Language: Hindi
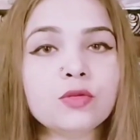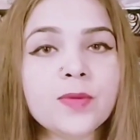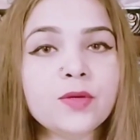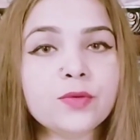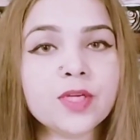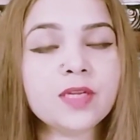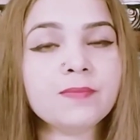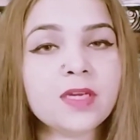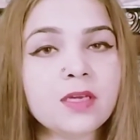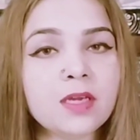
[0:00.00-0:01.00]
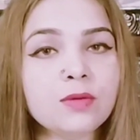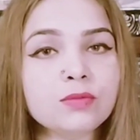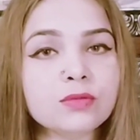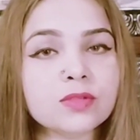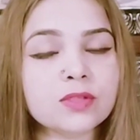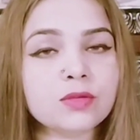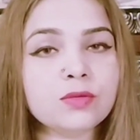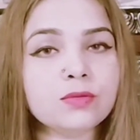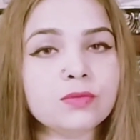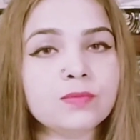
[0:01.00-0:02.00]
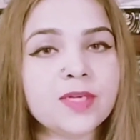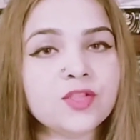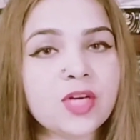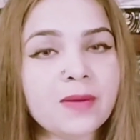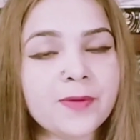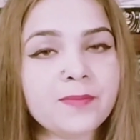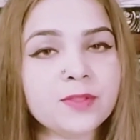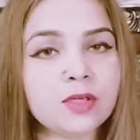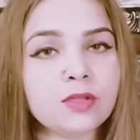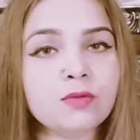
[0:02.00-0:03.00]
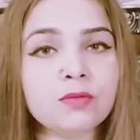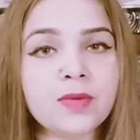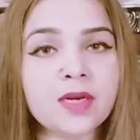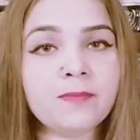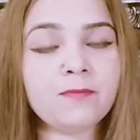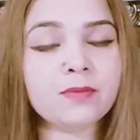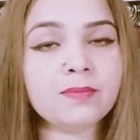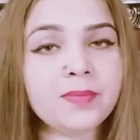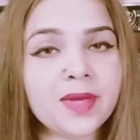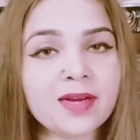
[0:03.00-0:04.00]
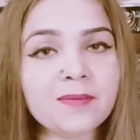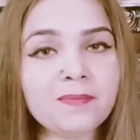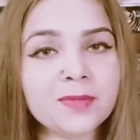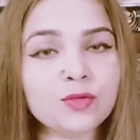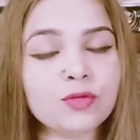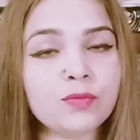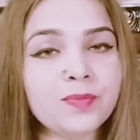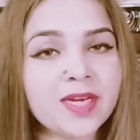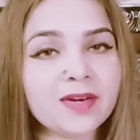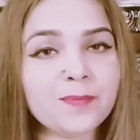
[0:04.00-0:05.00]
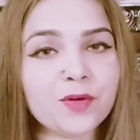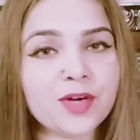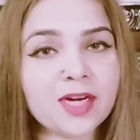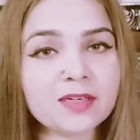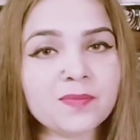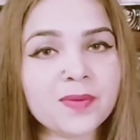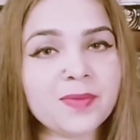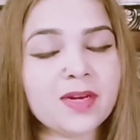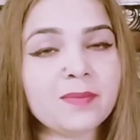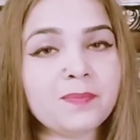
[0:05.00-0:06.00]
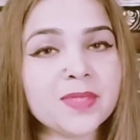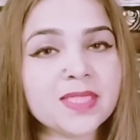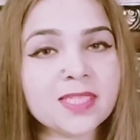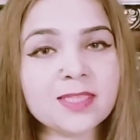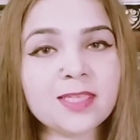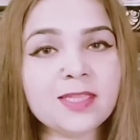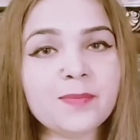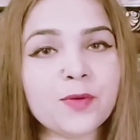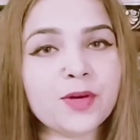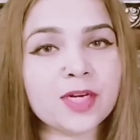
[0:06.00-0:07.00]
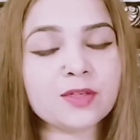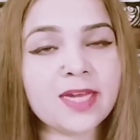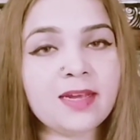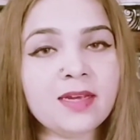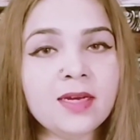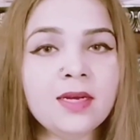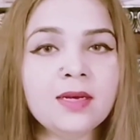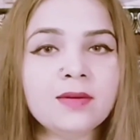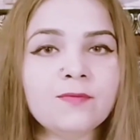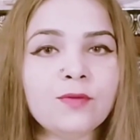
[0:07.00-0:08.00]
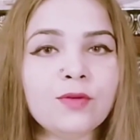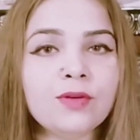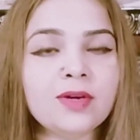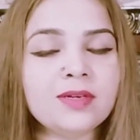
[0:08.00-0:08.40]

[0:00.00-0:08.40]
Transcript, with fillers: तो मैं रूटीन में यही यूज़ करती हूँ मैं जहाँ पर भी जाती हूँ मेरा मेकअप में जो मेकअप प्रोडक्ट में मेरा पसंदीदा प्रोडक्ट है वो